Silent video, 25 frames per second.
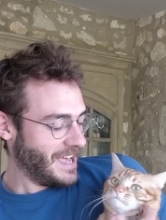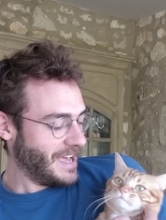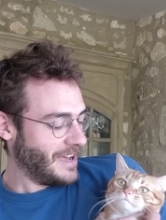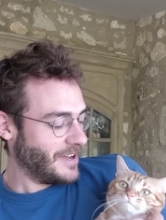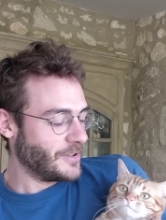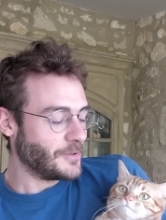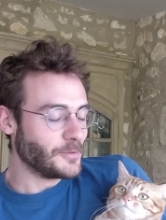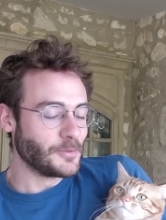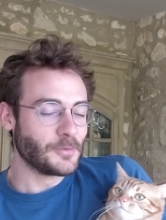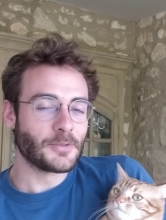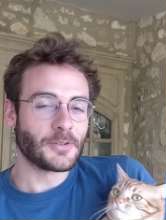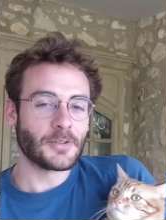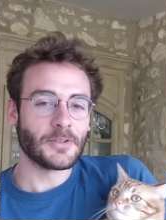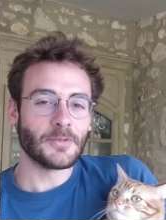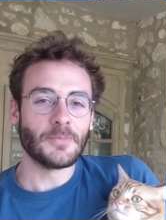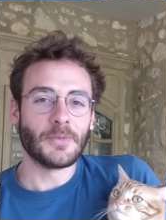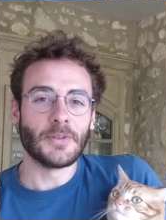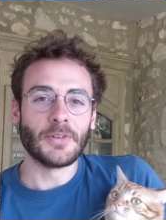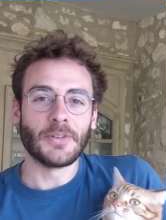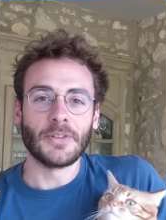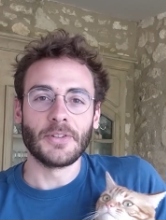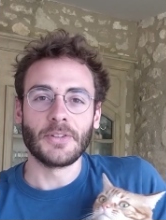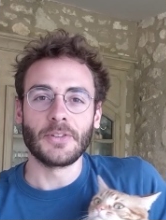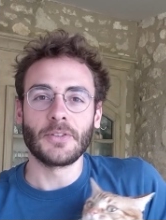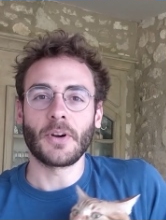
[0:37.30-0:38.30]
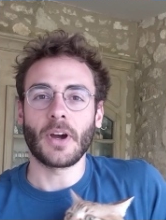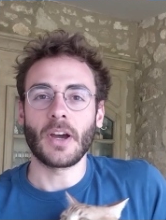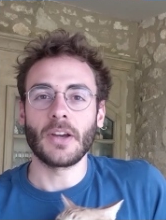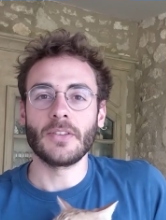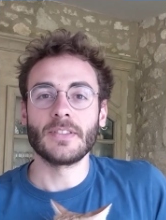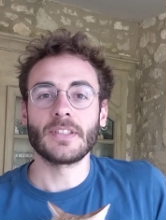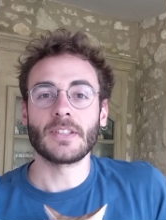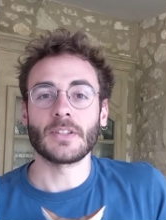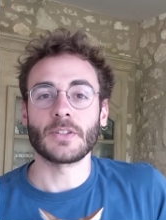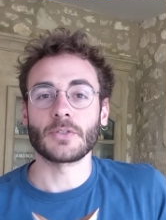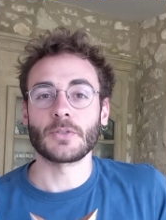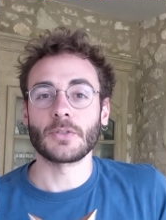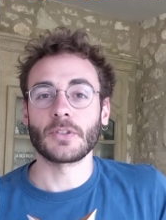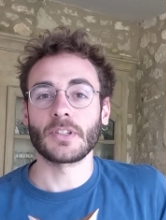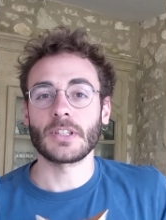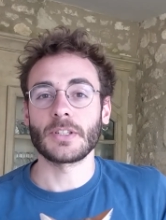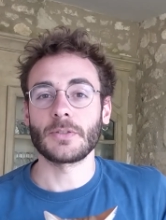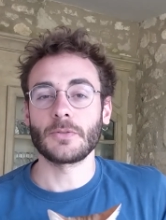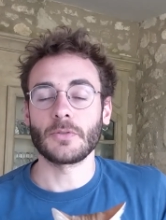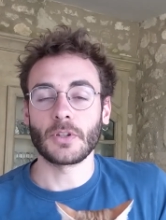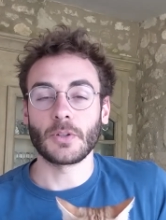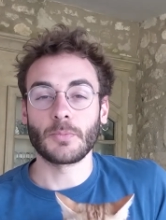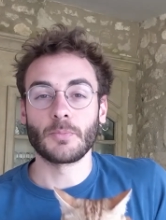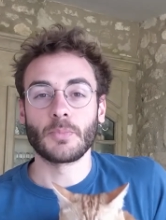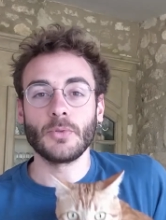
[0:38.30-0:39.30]
YouTube, euh, il y aura une séance de
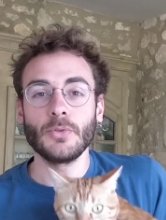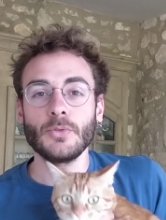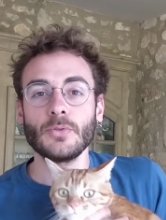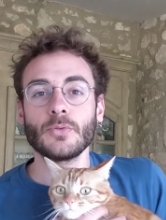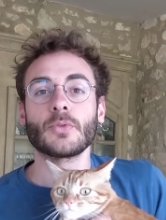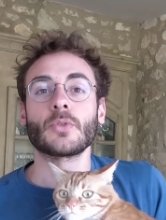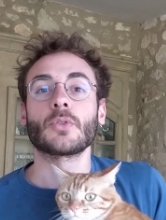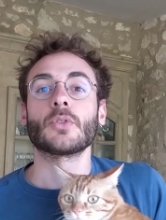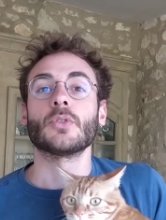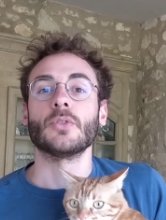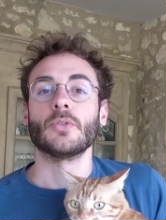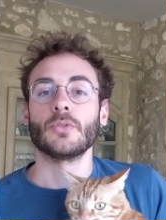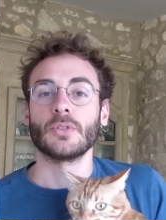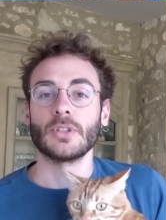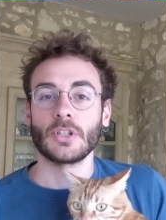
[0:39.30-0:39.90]
questions-réponses, donc euh,